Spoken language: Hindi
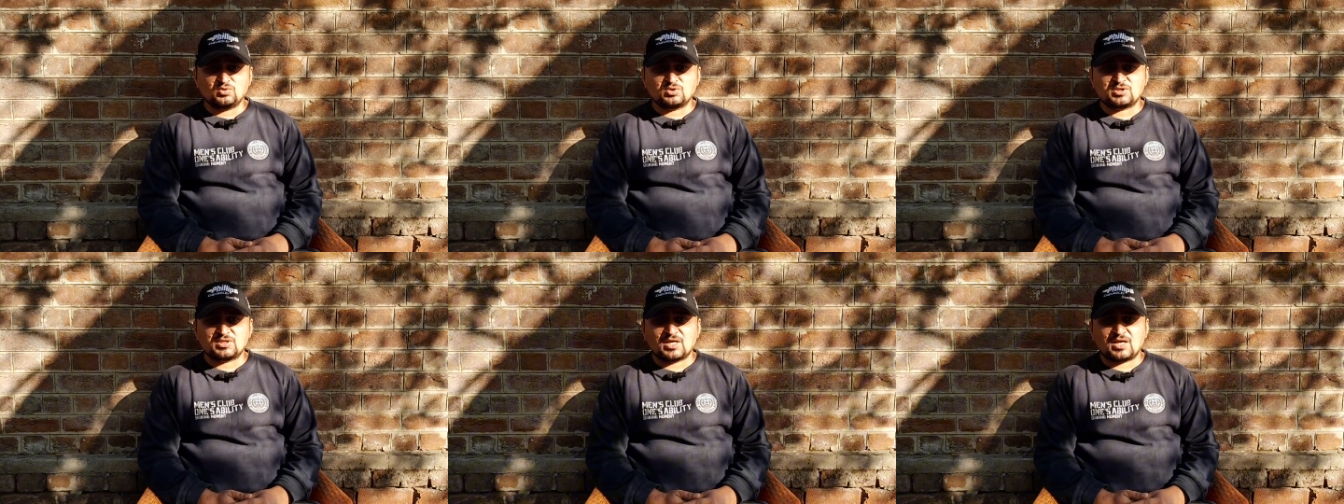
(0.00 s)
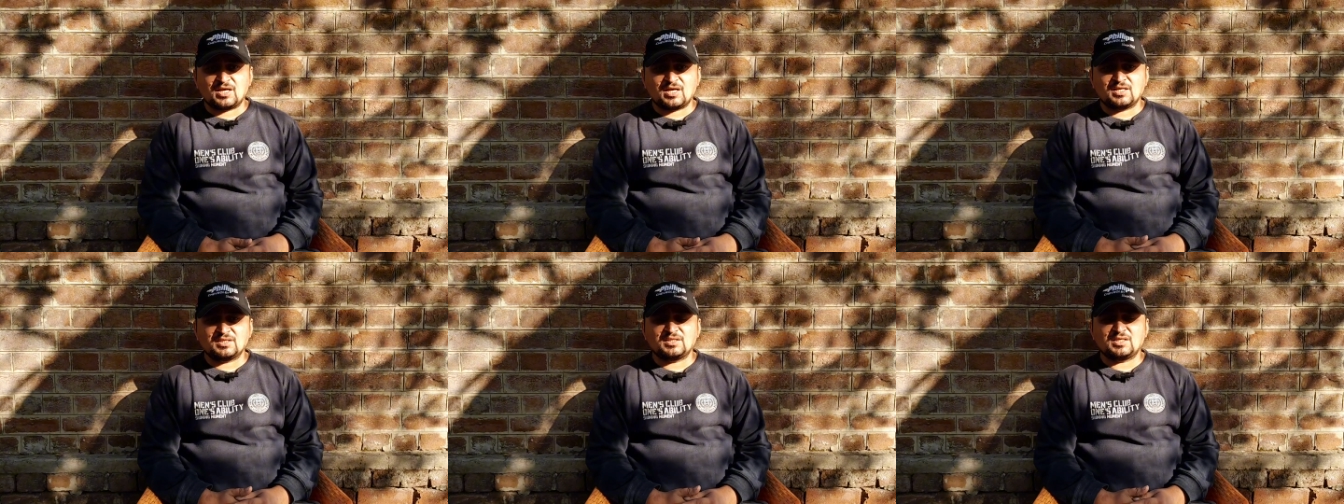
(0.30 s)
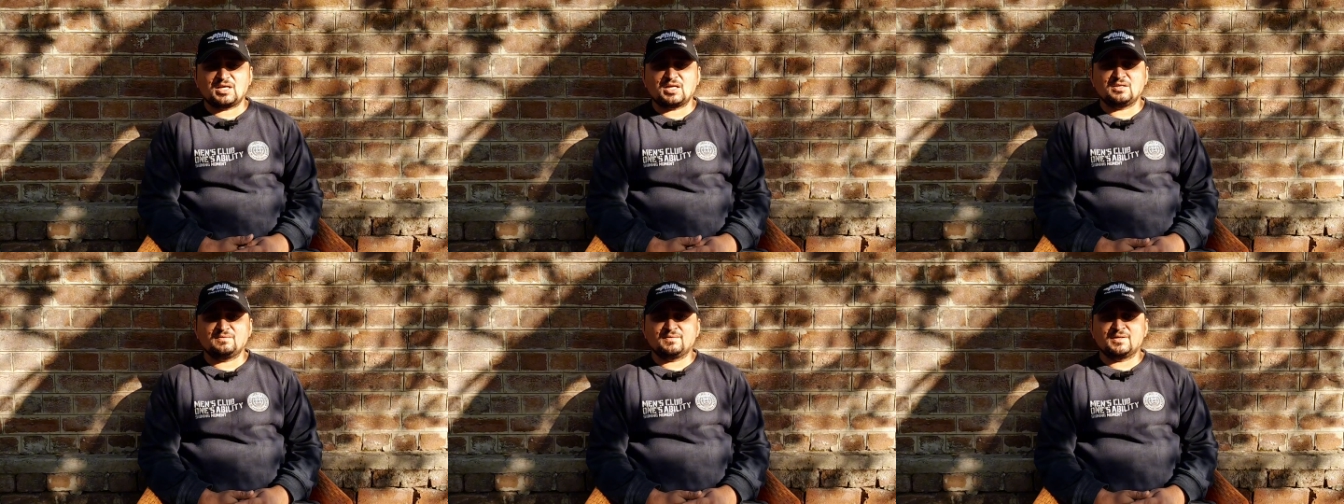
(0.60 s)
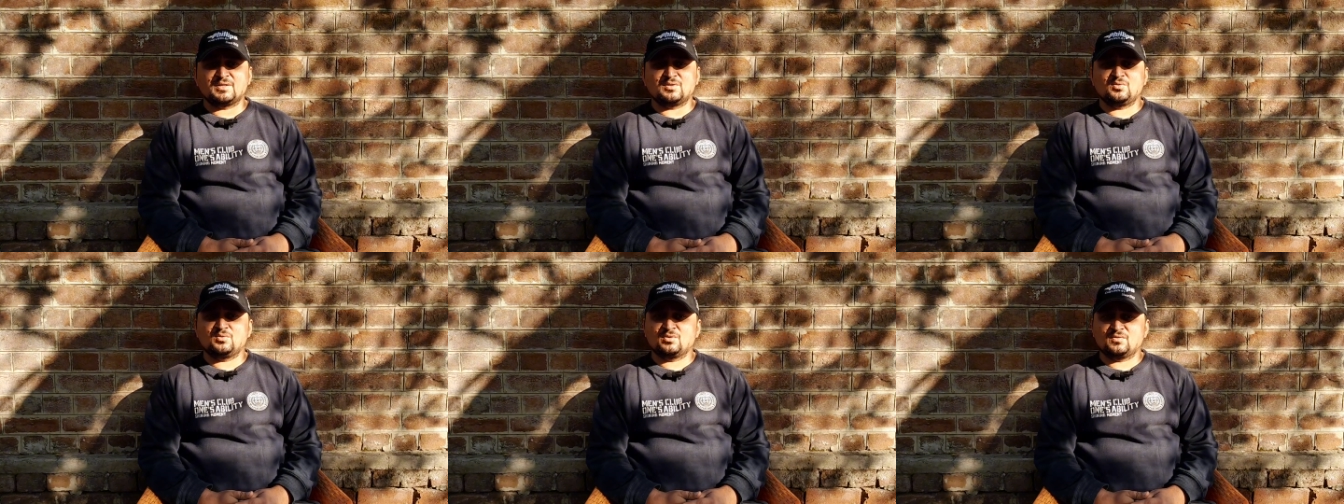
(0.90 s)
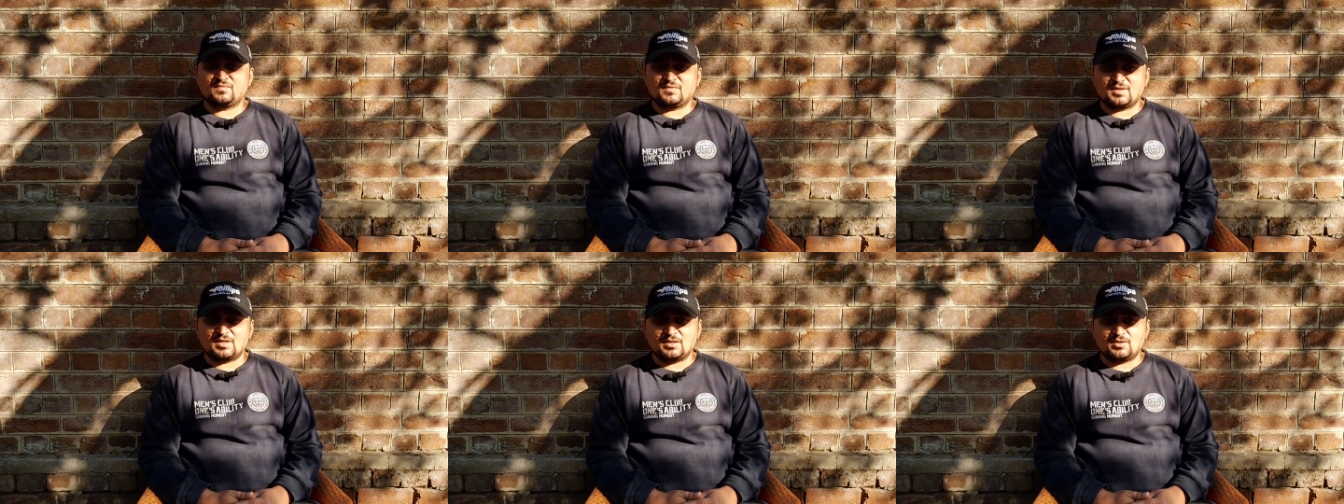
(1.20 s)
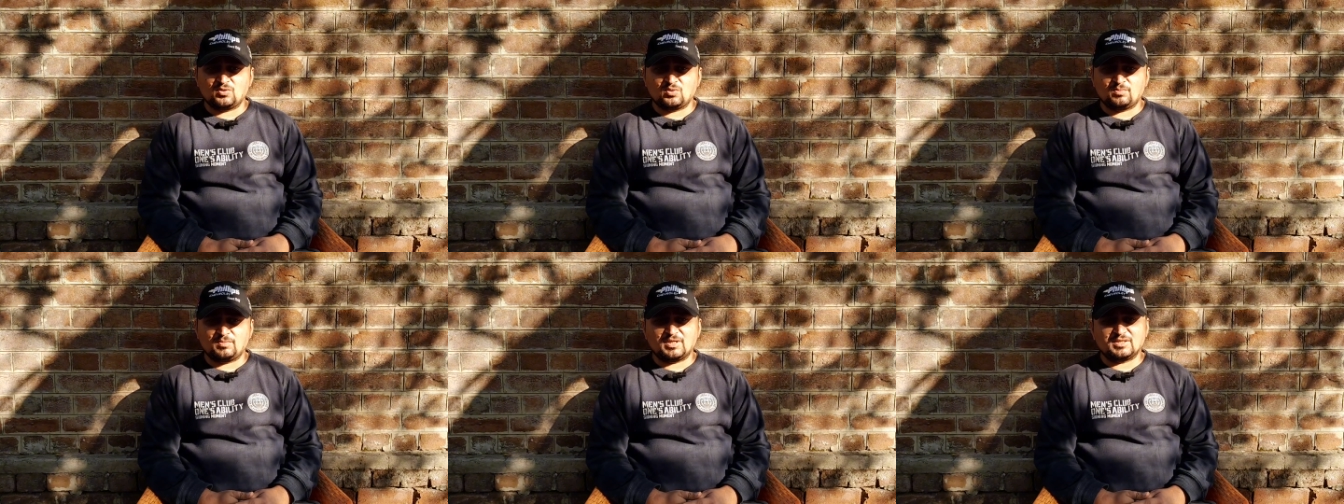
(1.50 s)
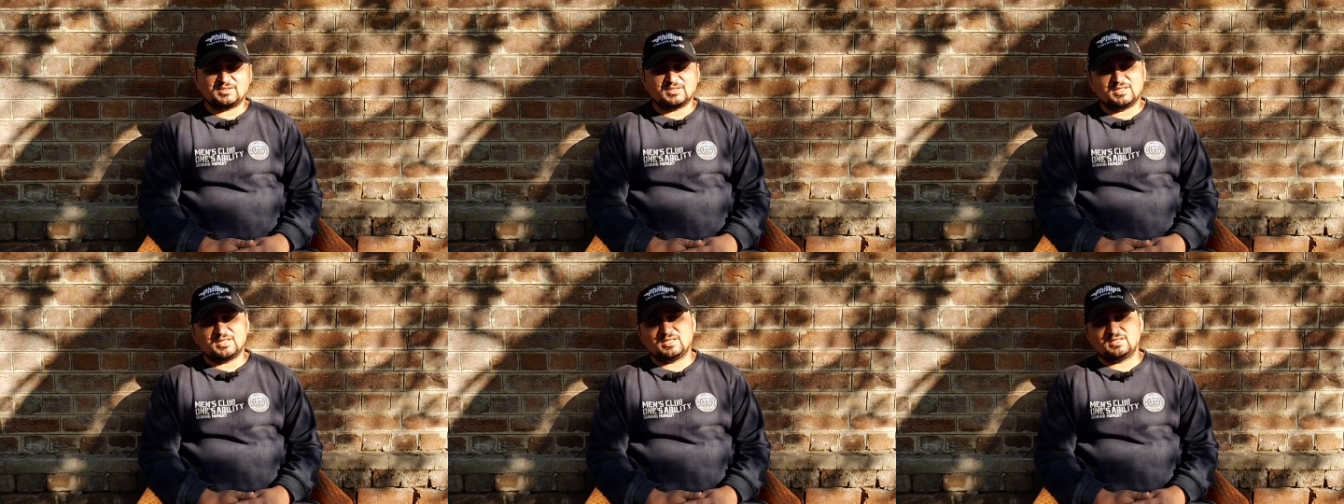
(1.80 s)
उस्ताद अनवर उर्फ अनो
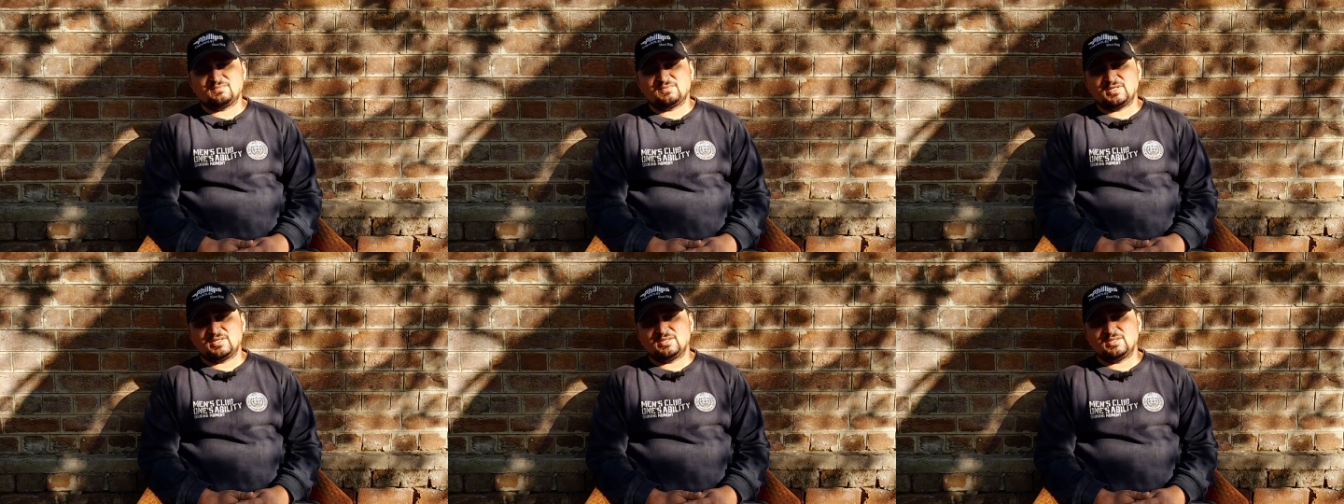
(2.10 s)
बाजा लाइन